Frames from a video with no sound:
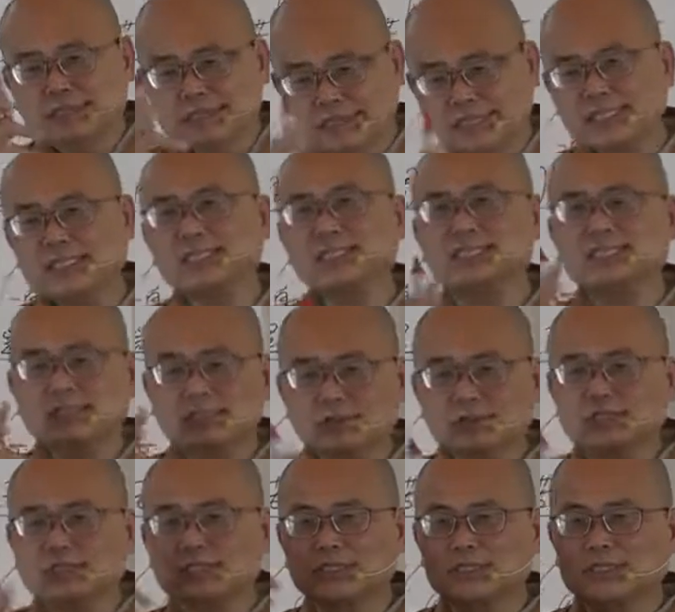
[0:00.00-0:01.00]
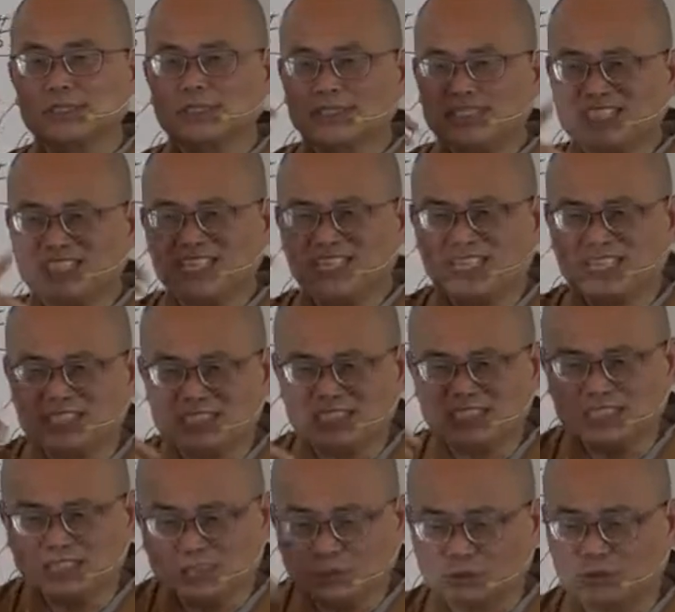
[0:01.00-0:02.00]
这个就是借
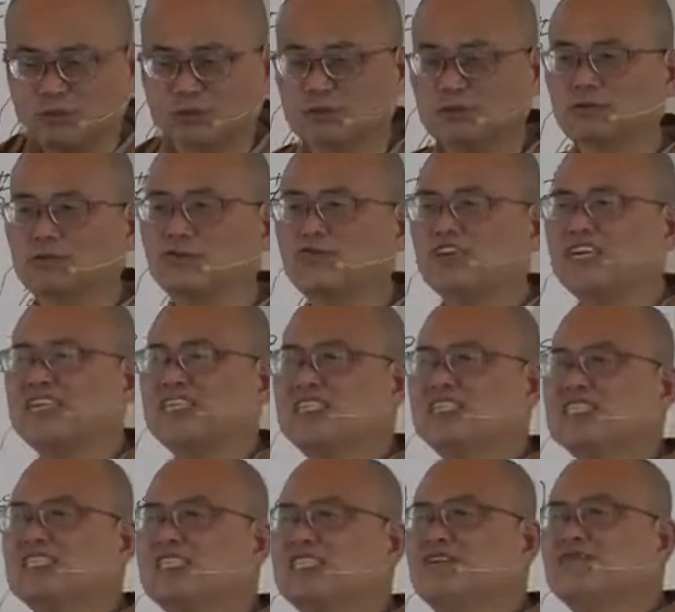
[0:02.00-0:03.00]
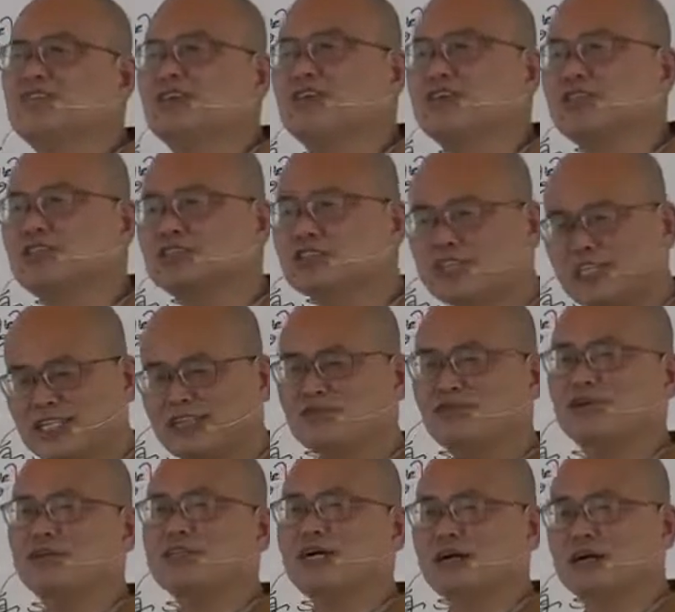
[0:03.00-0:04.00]
进去，非因即因，非果。你说念
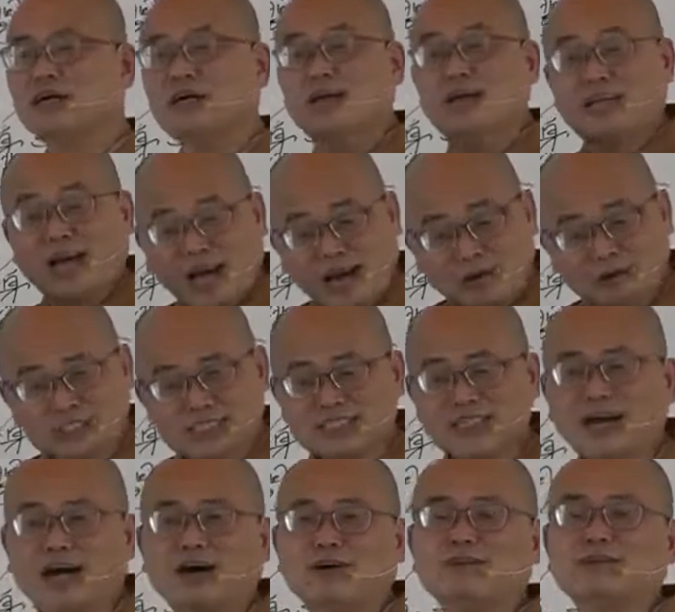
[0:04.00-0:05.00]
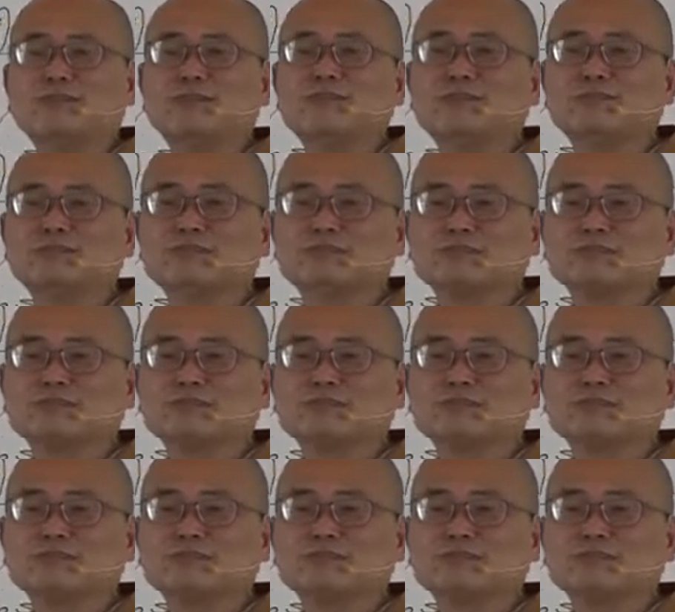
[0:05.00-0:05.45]
佛很好，好是好，